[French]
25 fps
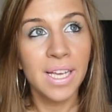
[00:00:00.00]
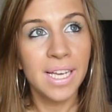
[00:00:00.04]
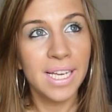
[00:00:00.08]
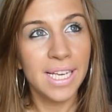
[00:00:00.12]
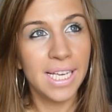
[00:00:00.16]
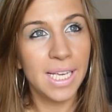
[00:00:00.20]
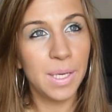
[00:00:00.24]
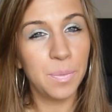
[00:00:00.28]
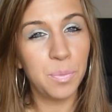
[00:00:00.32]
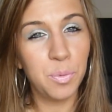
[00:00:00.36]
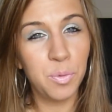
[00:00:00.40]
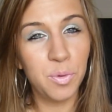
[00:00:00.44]

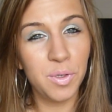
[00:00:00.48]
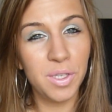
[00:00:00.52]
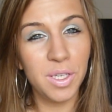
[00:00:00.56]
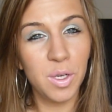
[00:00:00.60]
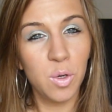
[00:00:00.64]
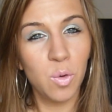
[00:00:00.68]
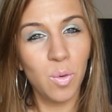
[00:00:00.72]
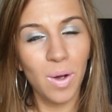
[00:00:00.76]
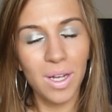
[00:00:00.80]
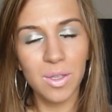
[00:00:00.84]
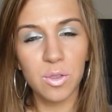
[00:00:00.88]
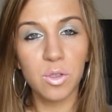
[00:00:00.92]
Et
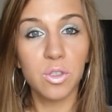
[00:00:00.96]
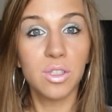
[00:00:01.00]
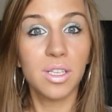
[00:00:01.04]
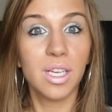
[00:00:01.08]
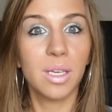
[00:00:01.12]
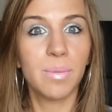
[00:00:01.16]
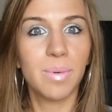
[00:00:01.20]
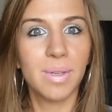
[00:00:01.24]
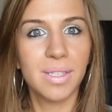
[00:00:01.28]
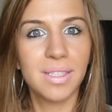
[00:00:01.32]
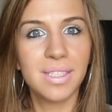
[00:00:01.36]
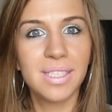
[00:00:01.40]
puis quoi d'autre
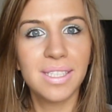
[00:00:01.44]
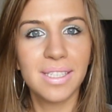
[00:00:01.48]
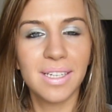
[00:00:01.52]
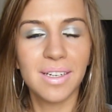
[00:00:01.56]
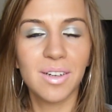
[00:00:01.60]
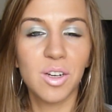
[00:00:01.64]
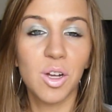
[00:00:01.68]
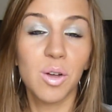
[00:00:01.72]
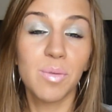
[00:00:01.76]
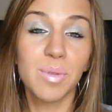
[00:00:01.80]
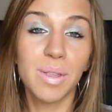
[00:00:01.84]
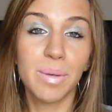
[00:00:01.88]
Et eh bien si,
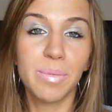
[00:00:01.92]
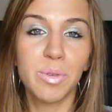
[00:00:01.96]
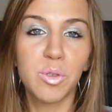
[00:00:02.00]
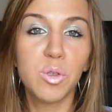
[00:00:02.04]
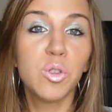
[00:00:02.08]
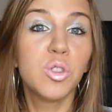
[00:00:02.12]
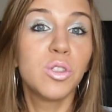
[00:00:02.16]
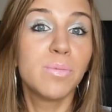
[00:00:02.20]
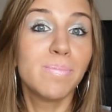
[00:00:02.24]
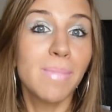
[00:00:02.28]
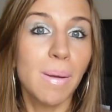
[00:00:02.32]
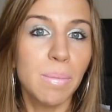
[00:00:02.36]
hein, comme
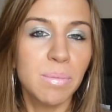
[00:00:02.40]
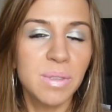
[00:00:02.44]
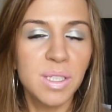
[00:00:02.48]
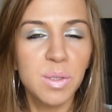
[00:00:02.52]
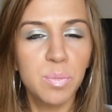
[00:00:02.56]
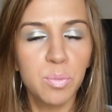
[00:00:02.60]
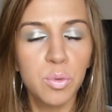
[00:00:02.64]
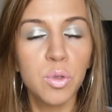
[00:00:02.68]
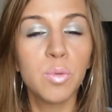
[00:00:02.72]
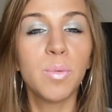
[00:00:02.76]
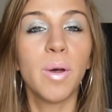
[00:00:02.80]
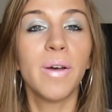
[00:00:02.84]
d'habitude, ma
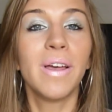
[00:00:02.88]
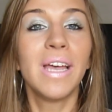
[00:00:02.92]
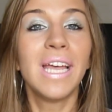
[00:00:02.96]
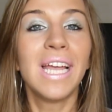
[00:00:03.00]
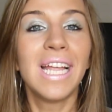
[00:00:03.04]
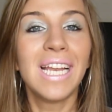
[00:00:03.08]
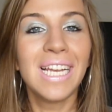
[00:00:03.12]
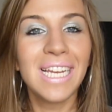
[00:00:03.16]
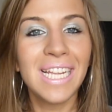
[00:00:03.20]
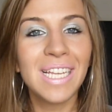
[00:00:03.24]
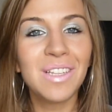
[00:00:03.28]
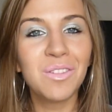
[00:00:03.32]
petite pub,
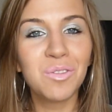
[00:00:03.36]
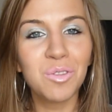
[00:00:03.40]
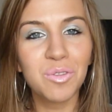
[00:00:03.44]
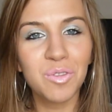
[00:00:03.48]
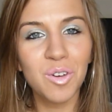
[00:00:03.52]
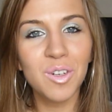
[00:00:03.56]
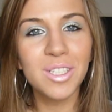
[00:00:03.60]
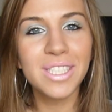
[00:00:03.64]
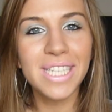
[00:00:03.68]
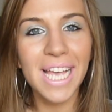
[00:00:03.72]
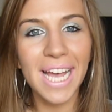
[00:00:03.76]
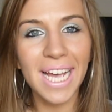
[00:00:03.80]
les
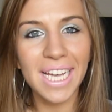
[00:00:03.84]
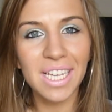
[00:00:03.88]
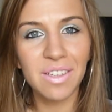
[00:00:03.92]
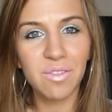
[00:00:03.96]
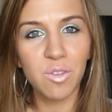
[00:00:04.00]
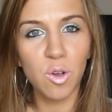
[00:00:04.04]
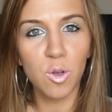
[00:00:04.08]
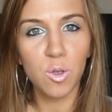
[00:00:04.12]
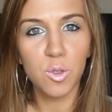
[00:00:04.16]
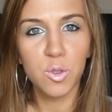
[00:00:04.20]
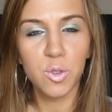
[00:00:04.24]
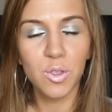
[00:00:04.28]
nouveaux
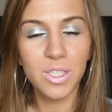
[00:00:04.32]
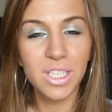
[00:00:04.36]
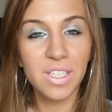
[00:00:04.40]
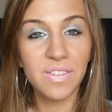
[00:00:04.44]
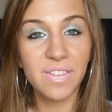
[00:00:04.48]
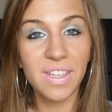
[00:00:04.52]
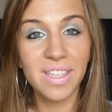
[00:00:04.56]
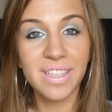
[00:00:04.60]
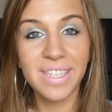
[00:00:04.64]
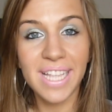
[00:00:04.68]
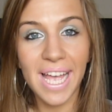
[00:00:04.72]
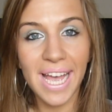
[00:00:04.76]
arrivants, ceux
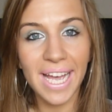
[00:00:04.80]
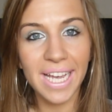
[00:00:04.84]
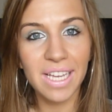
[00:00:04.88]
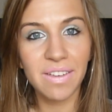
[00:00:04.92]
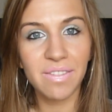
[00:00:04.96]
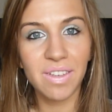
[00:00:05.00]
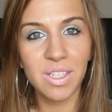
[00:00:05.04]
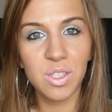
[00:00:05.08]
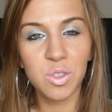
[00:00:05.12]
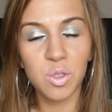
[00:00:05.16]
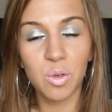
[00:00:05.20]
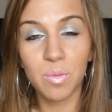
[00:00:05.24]
qui viennent
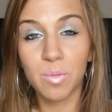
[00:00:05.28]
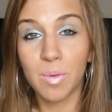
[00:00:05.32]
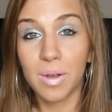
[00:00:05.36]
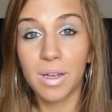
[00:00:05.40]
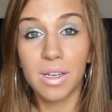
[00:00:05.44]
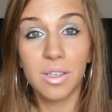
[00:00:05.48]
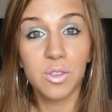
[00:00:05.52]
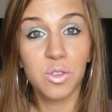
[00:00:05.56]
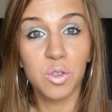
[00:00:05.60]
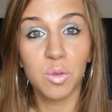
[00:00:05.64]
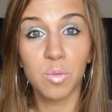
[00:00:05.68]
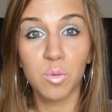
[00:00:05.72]
d'arriver sur,
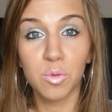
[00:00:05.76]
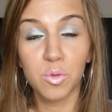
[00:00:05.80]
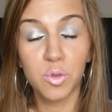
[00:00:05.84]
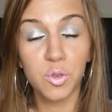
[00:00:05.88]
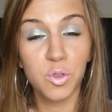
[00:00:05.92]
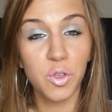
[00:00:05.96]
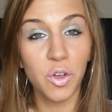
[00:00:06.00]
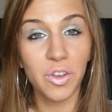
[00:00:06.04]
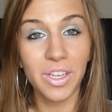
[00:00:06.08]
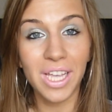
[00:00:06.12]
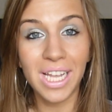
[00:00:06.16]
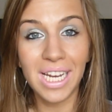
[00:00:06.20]
mon
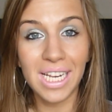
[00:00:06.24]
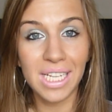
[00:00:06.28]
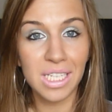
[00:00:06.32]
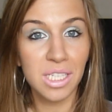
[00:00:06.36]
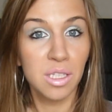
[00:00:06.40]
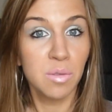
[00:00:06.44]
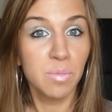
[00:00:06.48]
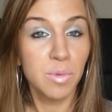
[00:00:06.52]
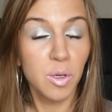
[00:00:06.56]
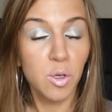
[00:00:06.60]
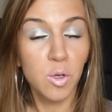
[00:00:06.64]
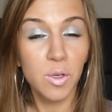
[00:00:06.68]
tutoriel et
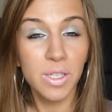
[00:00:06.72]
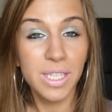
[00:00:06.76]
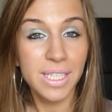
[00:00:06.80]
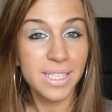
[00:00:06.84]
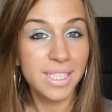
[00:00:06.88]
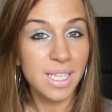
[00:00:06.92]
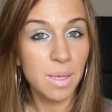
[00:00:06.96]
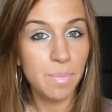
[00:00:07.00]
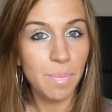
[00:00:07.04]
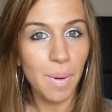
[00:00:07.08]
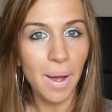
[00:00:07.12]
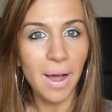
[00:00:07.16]
qui ne me
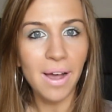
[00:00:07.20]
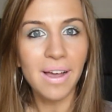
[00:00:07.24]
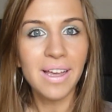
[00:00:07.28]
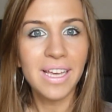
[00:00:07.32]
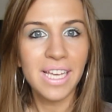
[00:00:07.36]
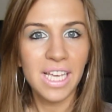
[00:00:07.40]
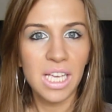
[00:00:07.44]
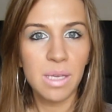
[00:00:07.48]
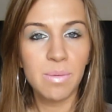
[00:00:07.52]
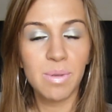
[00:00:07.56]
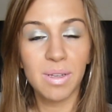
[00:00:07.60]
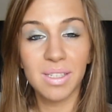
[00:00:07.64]
connaissaient pas,
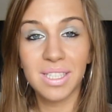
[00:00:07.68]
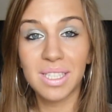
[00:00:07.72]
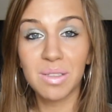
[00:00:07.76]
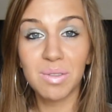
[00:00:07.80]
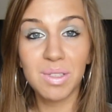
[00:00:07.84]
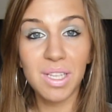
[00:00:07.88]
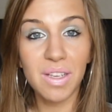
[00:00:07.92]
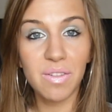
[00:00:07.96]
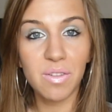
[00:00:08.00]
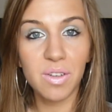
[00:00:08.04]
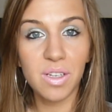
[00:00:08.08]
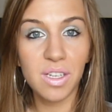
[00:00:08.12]
et eh bien si
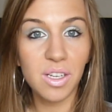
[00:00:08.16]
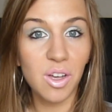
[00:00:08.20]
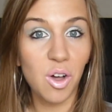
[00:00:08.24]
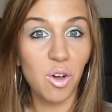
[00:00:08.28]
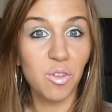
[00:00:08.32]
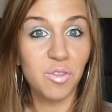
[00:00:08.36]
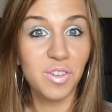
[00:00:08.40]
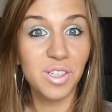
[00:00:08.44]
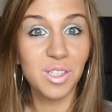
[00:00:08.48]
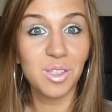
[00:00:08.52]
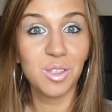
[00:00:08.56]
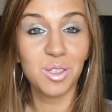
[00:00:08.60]
vous avez
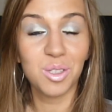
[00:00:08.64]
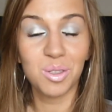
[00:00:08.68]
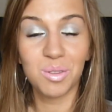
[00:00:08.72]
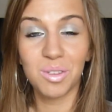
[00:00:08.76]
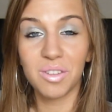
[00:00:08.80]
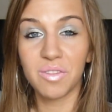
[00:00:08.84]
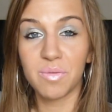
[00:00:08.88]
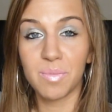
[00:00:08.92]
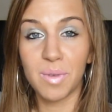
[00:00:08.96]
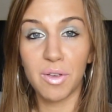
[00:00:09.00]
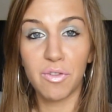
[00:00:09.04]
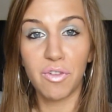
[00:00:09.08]
envie de
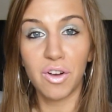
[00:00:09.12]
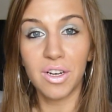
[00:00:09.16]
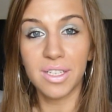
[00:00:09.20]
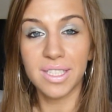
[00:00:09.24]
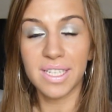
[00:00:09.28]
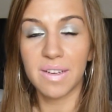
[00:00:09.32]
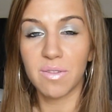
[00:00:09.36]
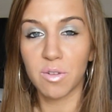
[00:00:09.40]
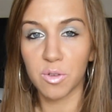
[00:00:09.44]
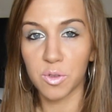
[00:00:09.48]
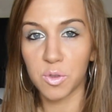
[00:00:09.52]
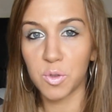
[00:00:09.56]
suivre mes
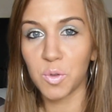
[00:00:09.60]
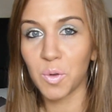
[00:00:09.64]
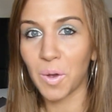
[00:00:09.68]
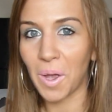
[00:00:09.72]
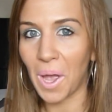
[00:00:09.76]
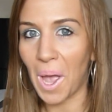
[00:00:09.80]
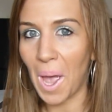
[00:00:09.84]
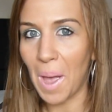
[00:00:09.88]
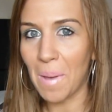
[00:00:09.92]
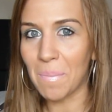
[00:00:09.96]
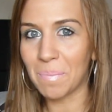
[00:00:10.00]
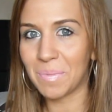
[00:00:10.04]
folles aventures,
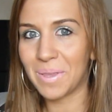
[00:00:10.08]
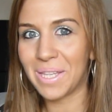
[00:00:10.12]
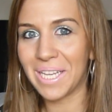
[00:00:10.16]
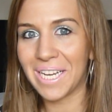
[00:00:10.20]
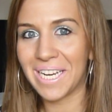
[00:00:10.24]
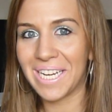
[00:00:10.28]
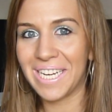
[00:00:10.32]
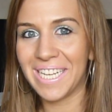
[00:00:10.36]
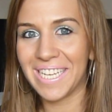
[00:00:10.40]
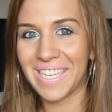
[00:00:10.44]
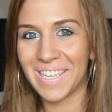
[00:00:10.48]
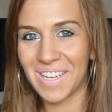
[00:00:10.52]
un
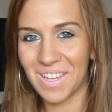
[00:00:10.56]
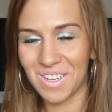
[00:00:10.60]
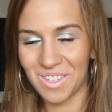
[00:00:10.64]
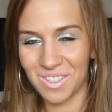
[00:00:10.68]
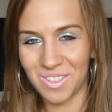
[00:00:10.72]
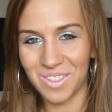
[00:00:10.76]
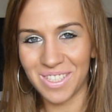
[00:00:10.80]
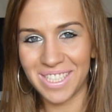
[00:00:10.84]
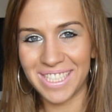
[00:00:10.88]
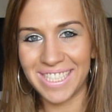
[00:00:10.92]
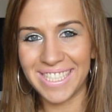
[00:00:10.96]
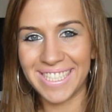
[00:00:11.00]
petit clic
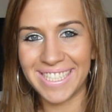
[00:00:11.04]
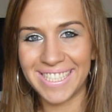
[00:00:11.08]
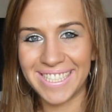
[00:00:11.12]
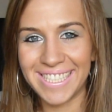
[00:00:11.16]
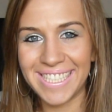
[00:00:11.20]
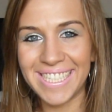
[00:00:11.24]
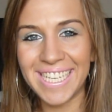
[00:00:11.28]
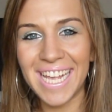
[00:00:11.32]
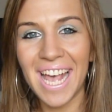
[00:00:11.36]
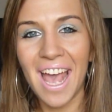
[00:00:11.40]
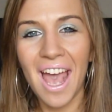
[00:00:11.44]
juste ici